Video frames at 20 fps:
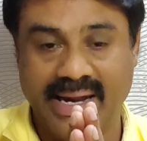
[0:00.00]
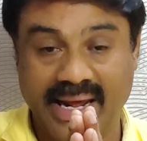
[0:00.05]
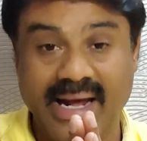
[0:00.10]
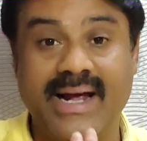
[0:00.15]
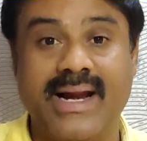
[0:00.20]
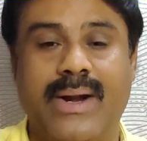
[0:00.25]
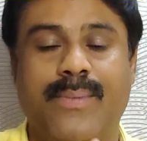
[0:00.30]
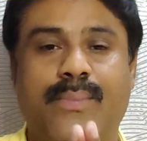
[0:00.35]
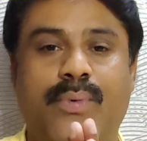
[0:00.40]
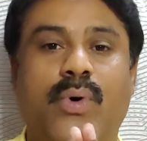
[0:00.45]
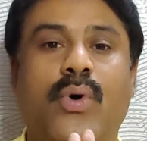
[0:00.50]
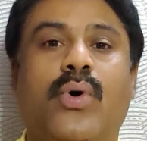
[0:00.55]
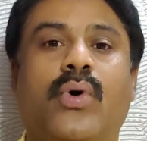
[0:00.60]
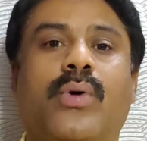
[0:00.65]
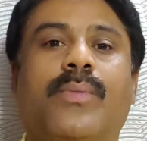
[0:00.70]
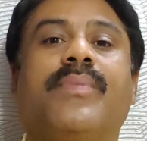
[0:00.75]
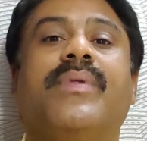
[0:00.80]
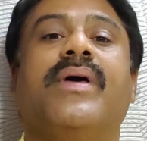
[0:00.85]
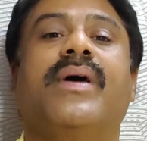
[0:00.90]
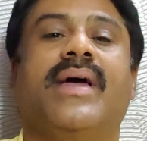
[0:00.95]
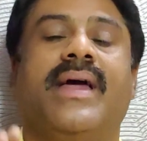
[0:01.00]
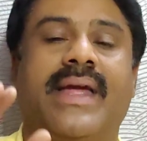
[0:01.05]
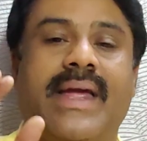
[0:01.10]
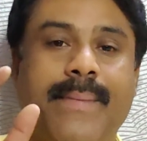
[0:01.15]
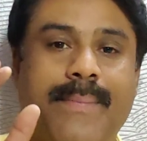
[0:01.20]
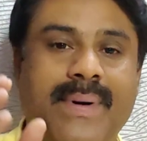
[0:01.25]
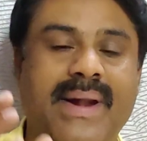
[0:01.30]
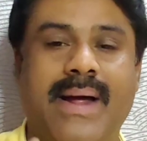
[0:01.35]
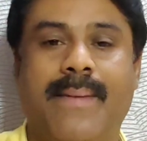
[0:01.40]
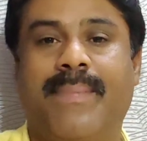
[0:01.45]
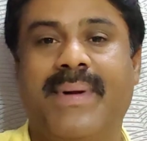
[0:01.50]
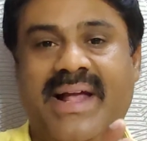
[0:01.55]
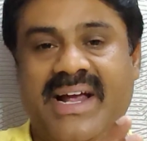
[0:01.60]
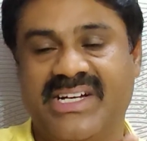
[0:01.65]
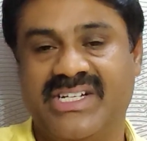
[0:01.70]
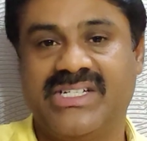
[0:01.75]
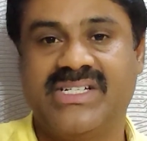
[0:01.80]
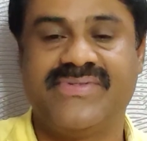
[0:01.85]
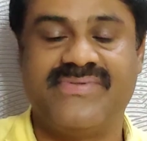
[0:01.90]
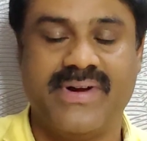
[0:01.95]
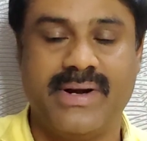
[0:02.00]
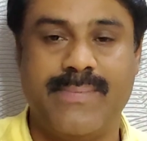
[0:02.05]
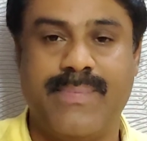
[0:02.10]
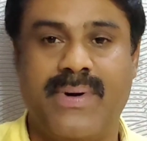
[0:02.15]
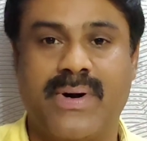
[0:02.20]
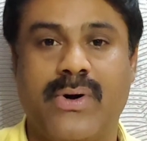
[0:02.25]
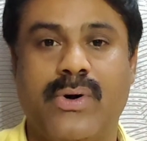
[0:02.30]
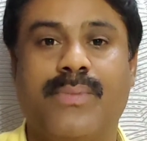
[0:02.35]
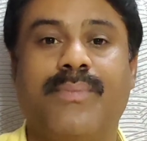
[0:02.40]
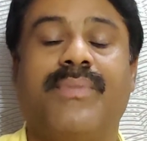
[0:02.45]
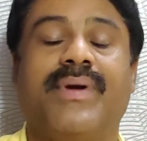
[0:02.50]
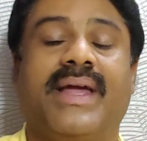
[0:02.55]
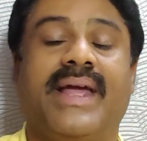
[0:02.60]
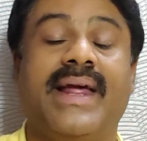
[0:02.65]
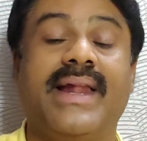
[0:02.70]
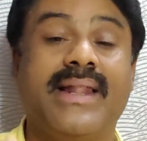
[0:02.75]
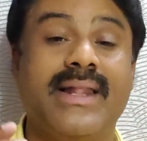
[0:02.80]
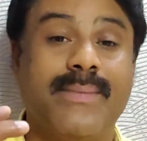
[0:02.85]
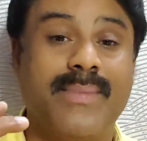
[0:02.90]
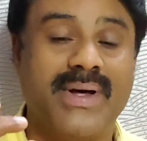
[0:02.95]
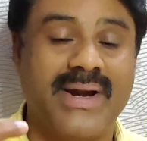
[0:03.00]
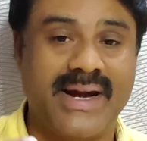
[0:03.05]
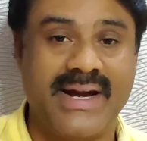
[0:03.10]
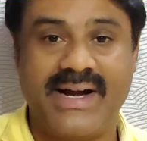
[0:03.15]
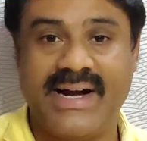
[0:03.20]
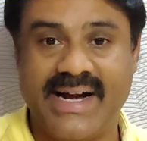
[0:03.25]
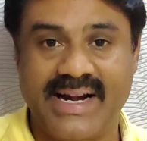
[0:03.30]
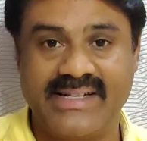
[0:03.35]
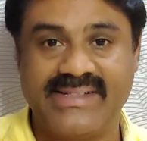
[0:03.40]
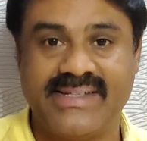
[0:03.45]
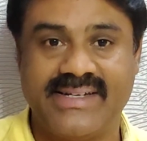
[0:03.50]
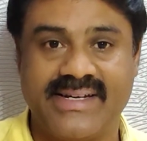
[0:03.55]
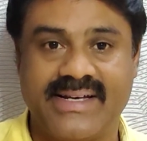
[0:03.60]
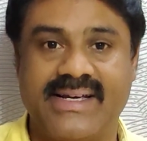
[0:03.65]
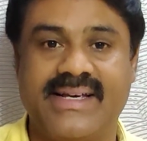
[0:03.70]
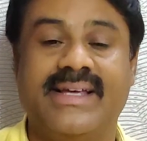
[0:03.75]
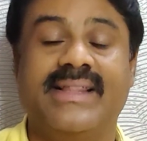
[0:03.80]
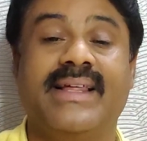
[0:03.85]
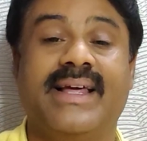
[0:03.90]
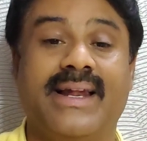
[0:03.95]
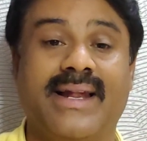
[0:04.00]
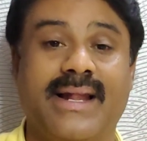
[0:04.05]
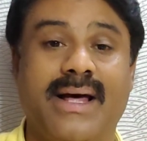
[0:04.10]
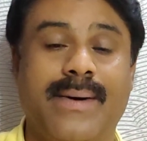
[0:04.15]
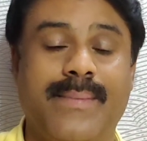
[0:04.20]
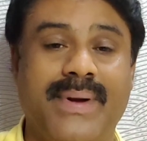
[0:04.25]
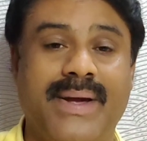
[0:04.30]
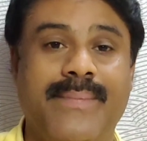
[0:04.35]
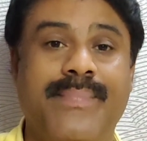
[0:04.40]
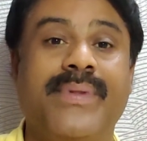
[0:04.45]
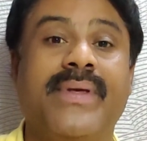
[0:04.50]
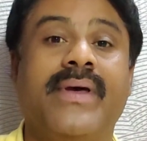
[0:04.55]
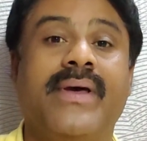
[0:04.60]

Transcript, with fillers: லிங்க்கில் போகணும் எப்படி அப்ளிகேஷன்ஸ் ஃபில் பண்ணணும் எந்த மாதிரி டீட்டெயில்ஸ் இருக்குது இது எல்லாமே